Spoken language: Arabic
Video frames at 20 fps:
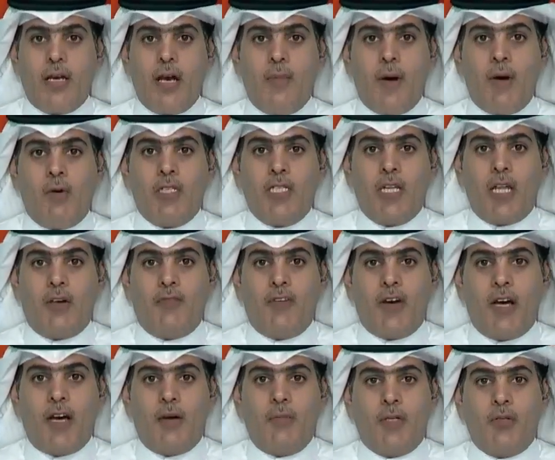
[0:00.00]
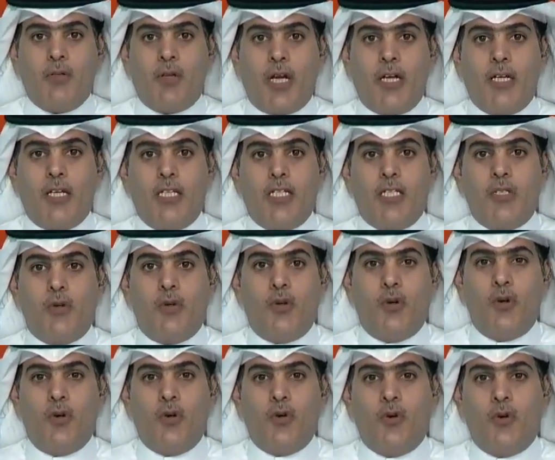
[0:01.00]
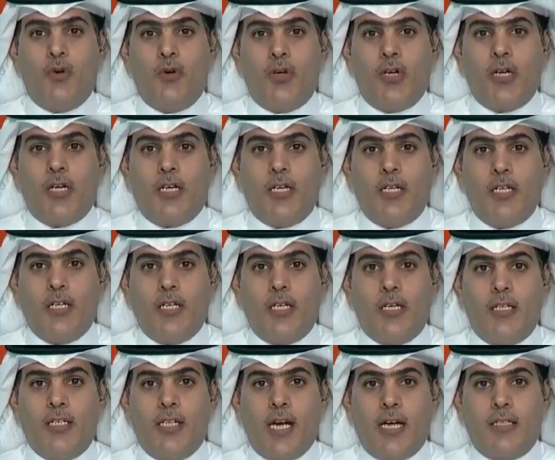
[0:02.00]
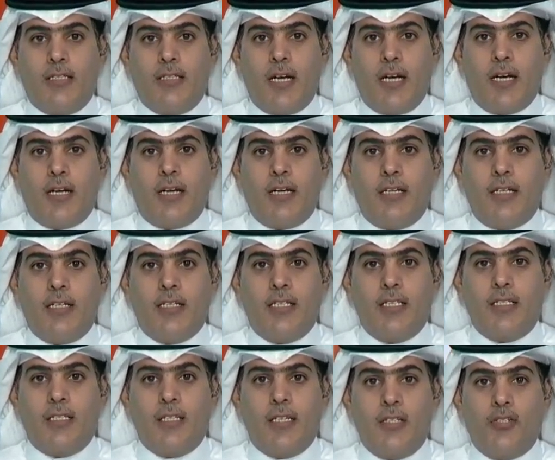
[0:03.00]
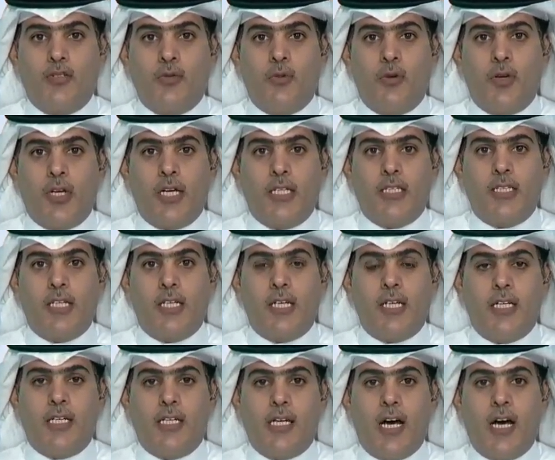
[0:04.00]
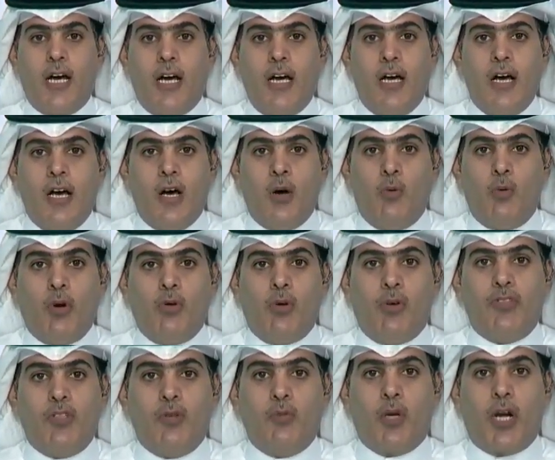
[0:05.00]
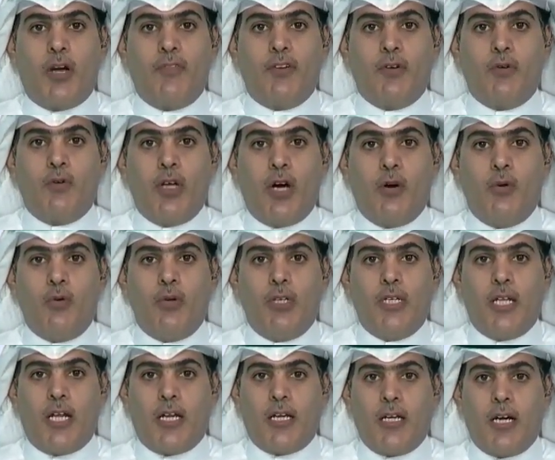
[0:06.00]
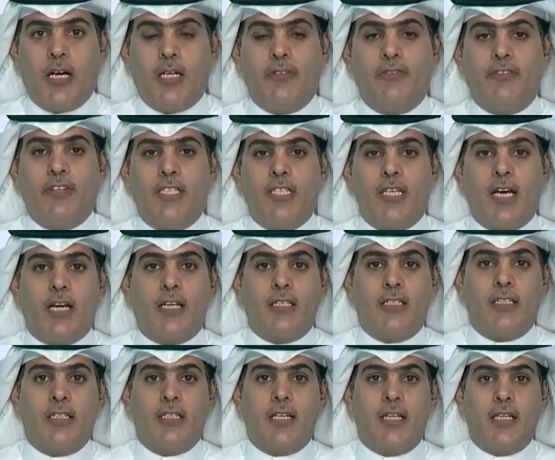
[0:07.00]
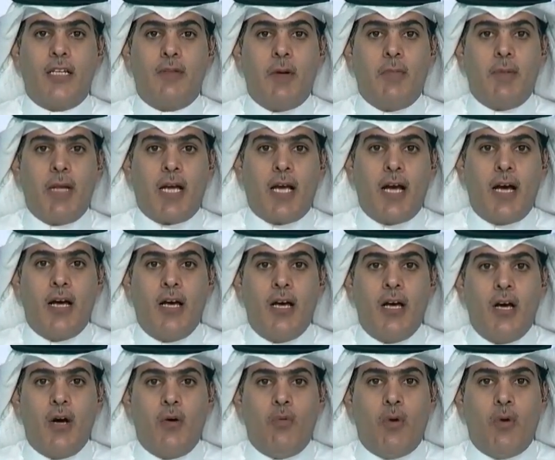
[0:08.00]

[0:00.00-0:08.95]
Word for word: كما وصل فخامة الرئيس أوهورو كينياتا رئيس جمهورية كينيا والوفد المرافق له إلى الرياض في زيارة للمملكة